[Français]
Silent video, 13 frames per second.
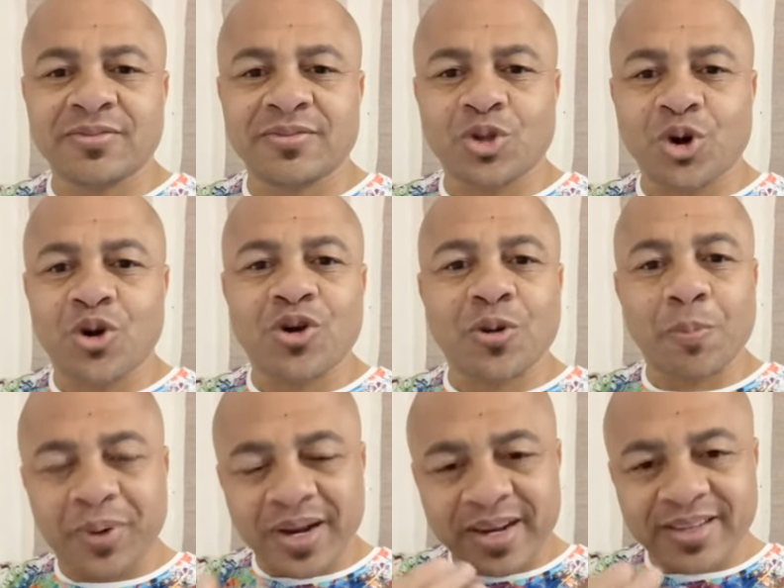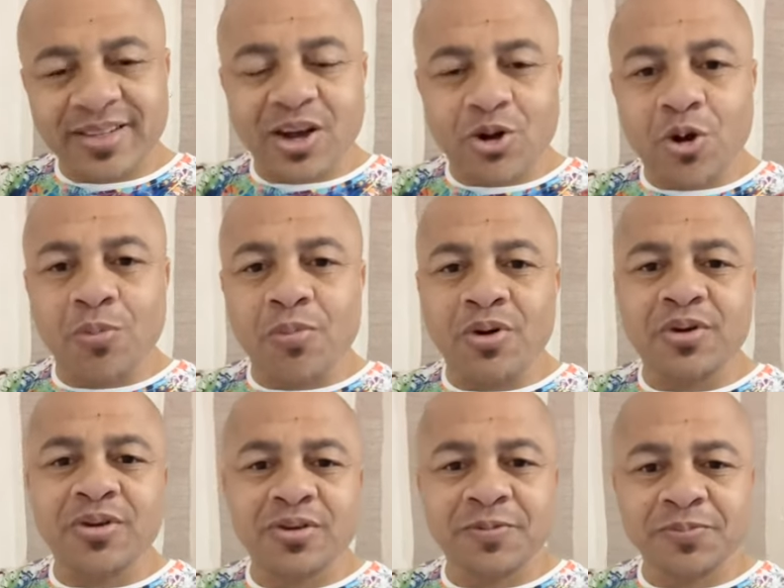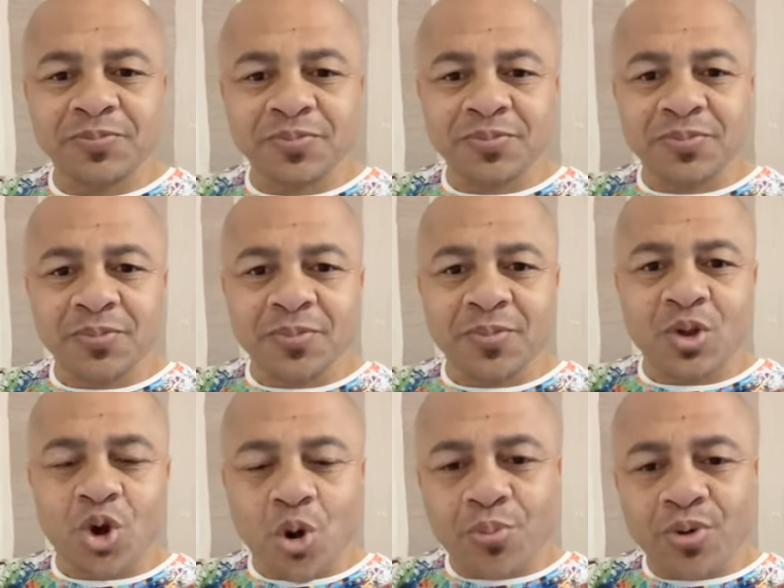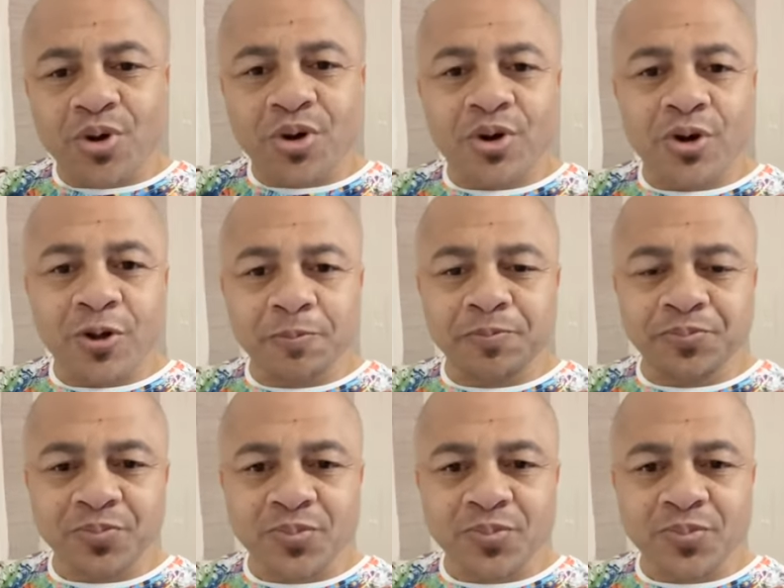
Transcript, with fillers: Donc euh, prenez ça comme, comme euh,